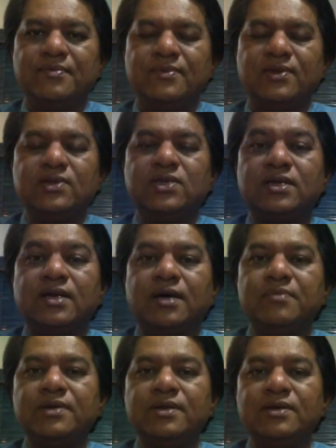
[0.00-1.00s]
किसी
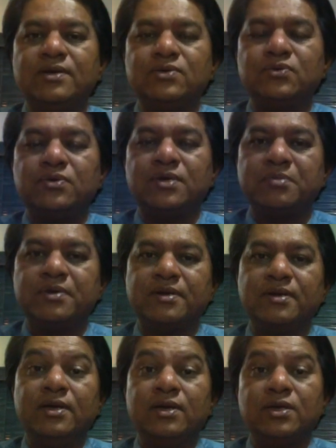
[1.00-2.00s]
काम के नहीं खजूर के पेड़
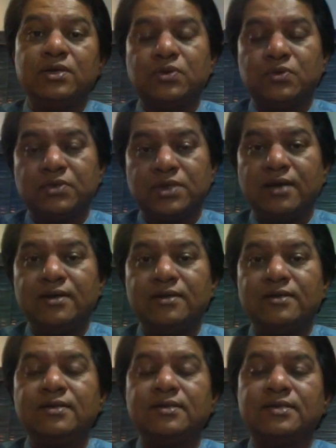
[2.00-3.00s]
किसी को छाया
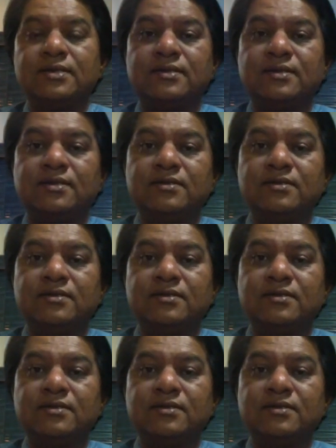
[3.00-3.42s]
नहीं दे सकते